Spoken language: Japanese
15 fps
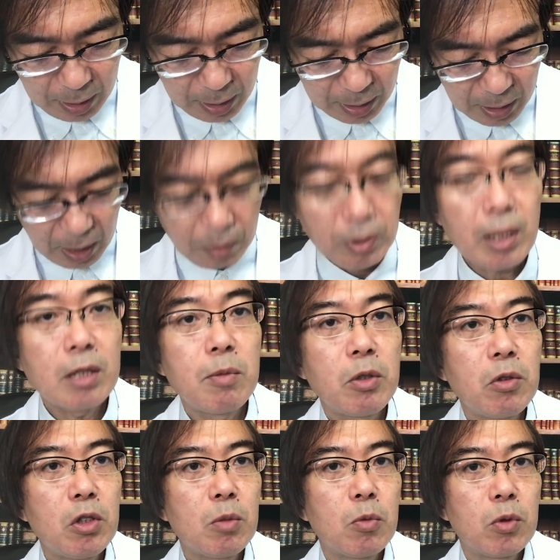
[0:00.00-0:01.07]
はい、え2つ目
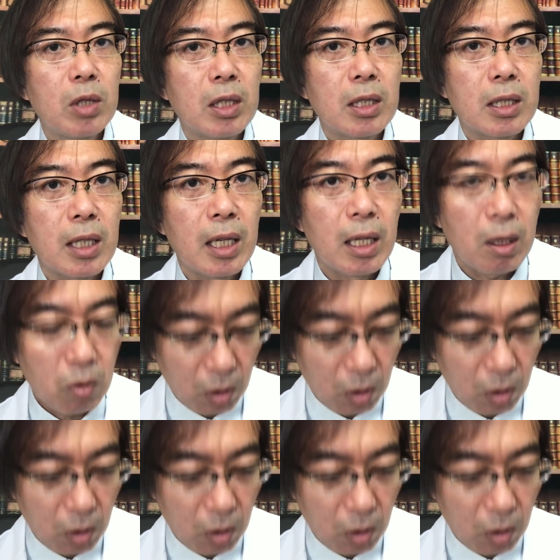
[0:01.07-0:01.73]
の質問です。えー、